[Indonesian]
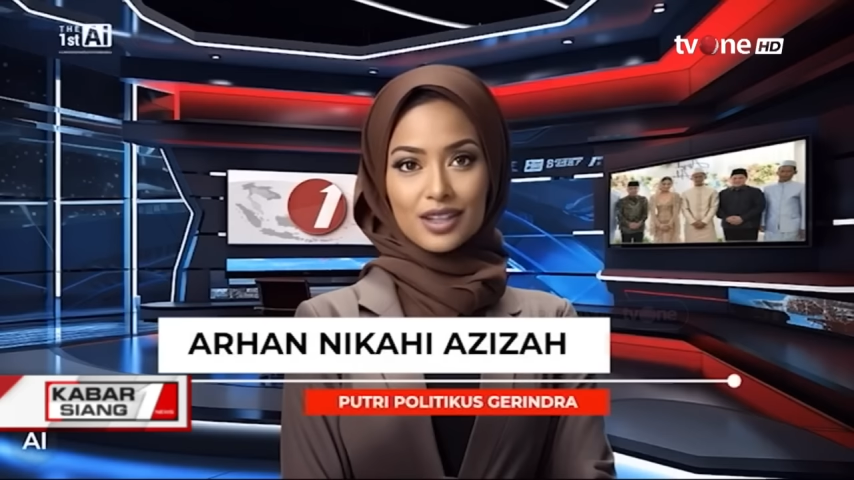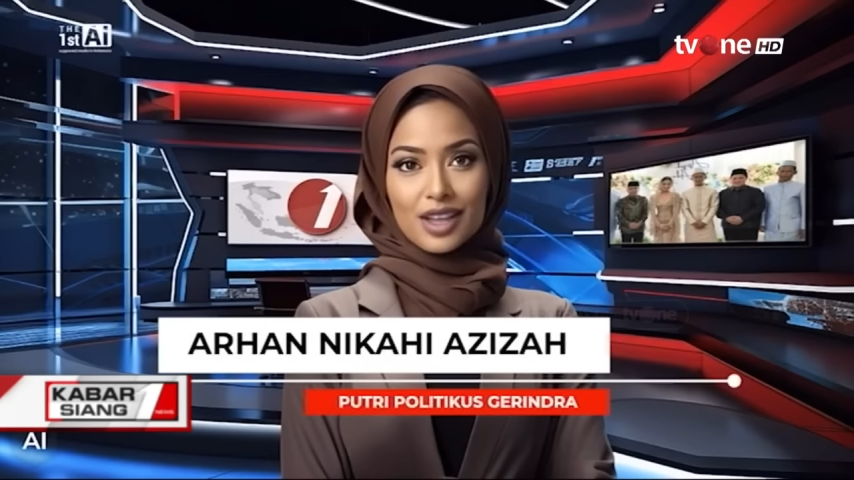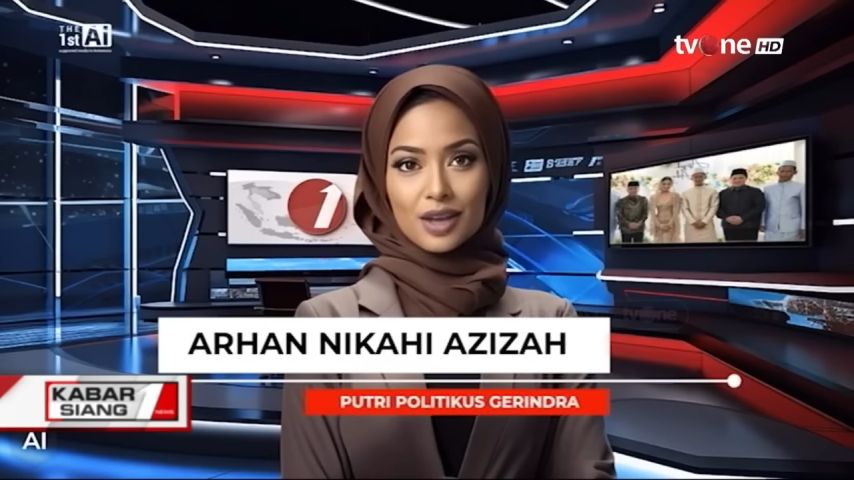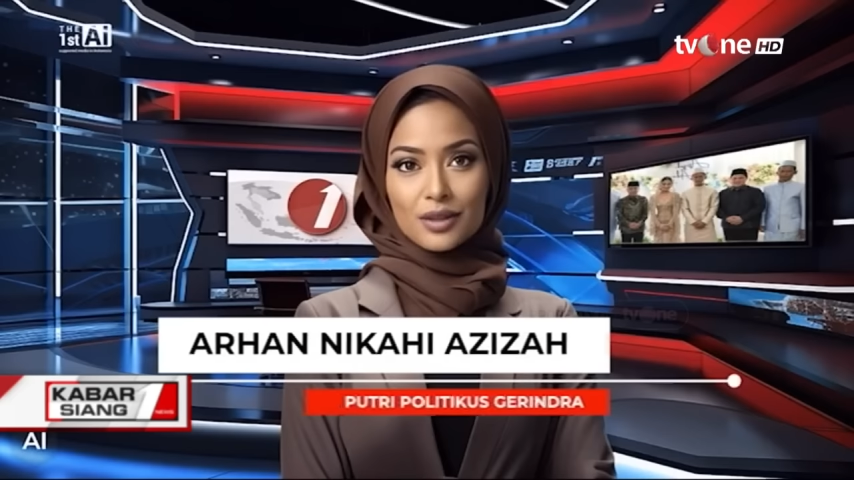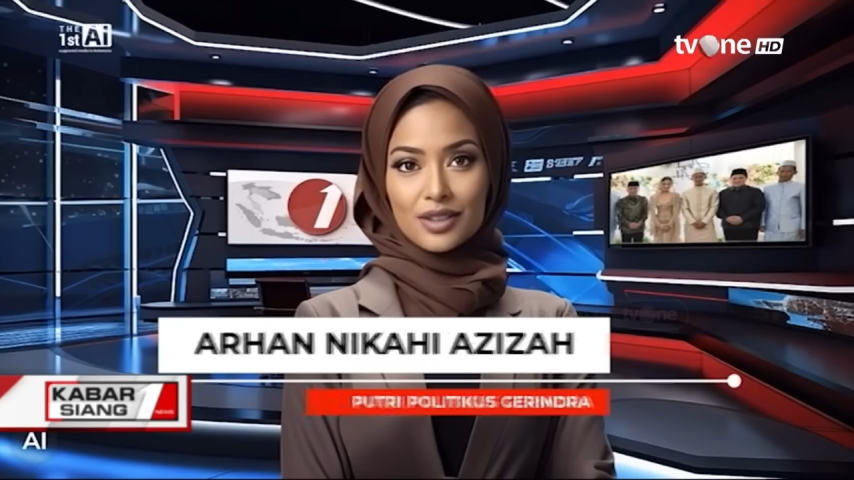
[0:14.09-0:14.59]

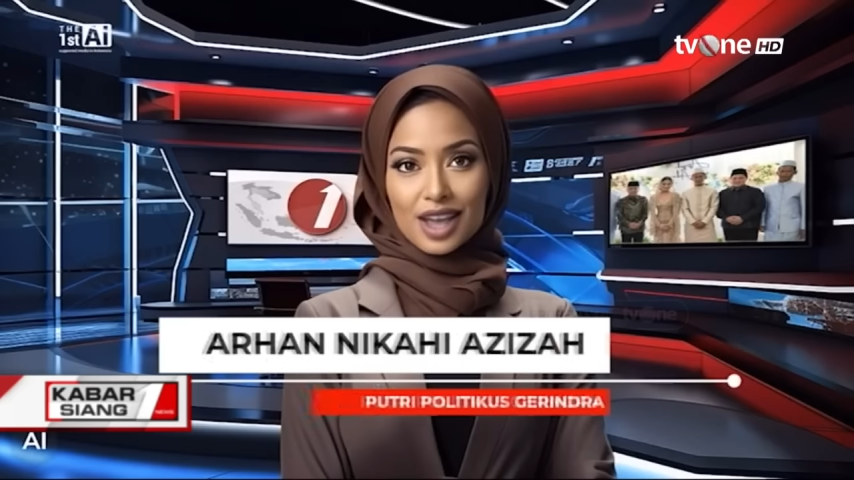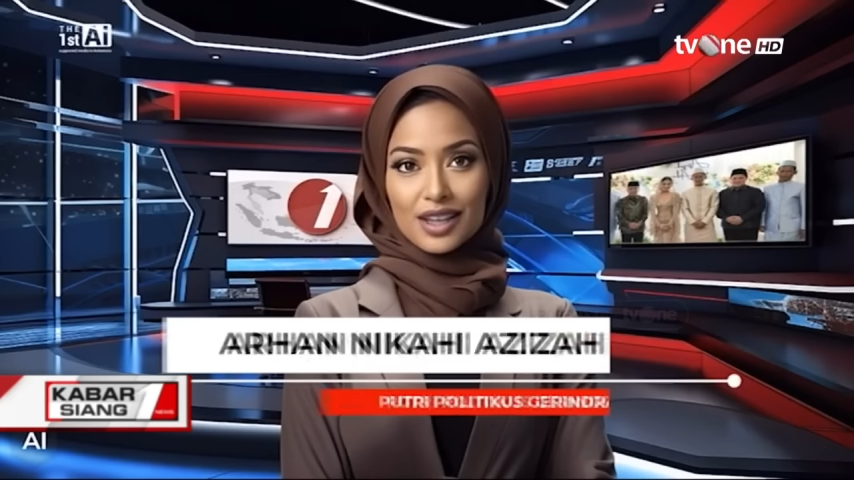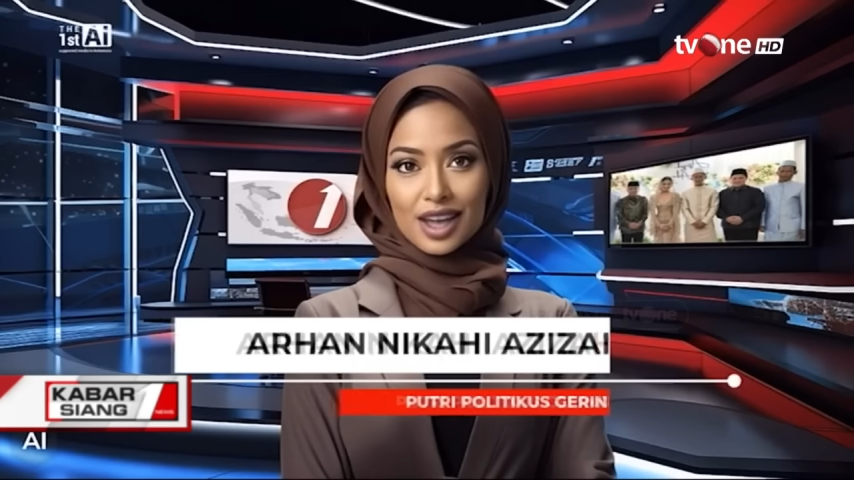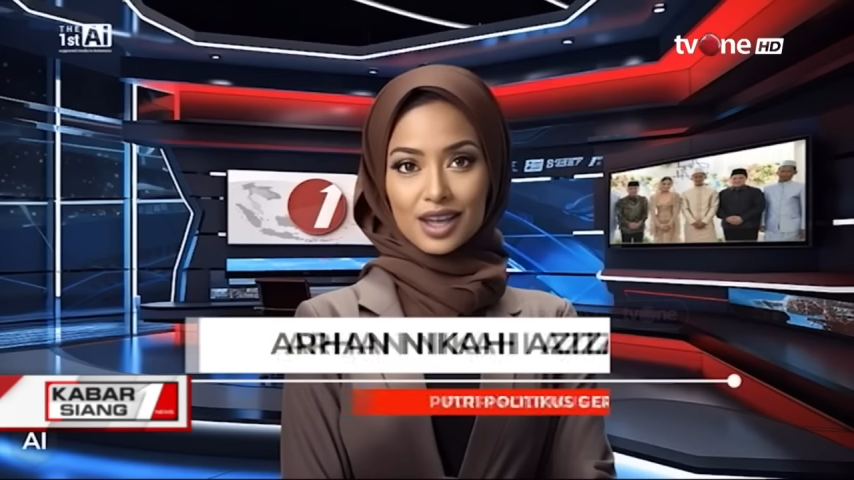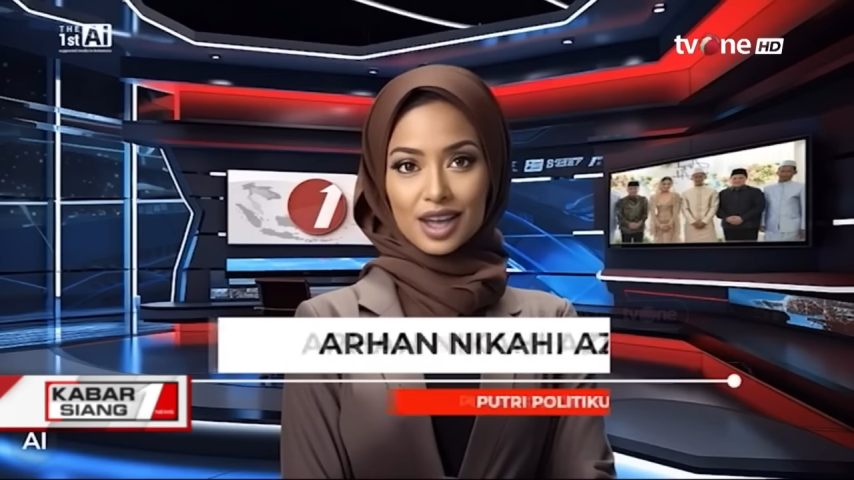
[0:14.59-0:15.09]
Andre
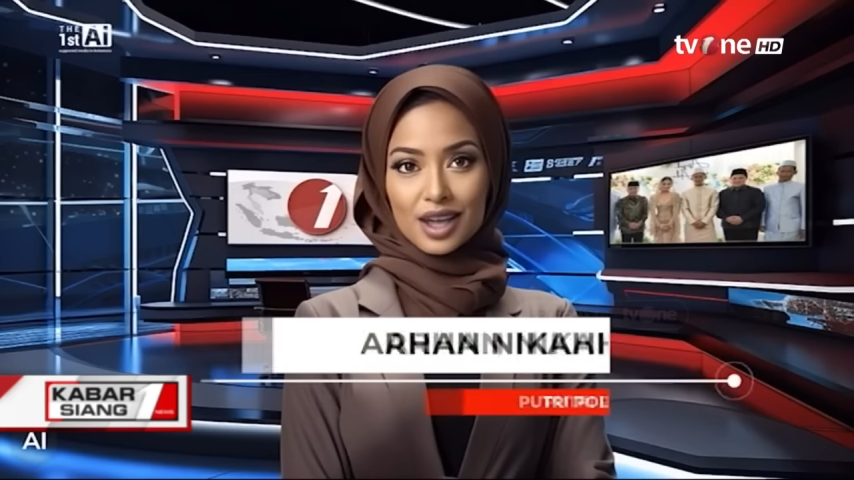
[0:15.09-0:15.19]
Rosiade